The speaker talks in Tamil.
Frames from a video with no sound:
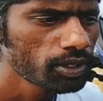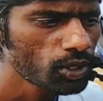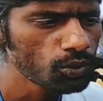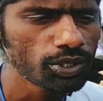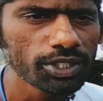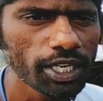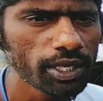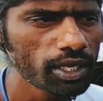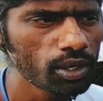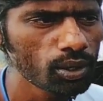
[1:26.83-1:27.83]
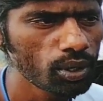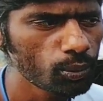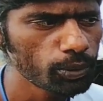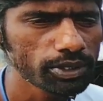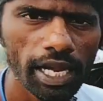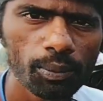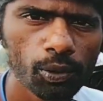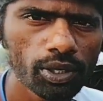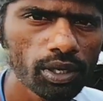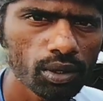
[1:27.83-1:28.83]
தௌசண்ட் த்ரீ ஹண்ட்ரட் ருபீஸ் ஆயில்
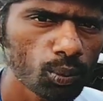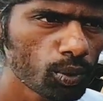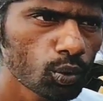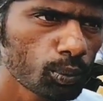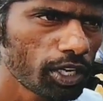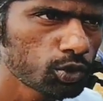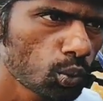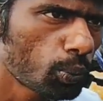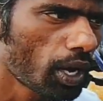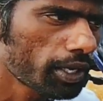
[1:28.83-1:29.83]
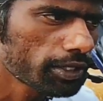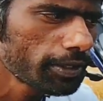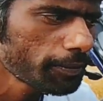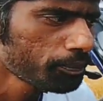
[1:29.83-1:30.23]
போட்டால் ரொம்ப உண்மையிலே சூப்பராக இருக்குது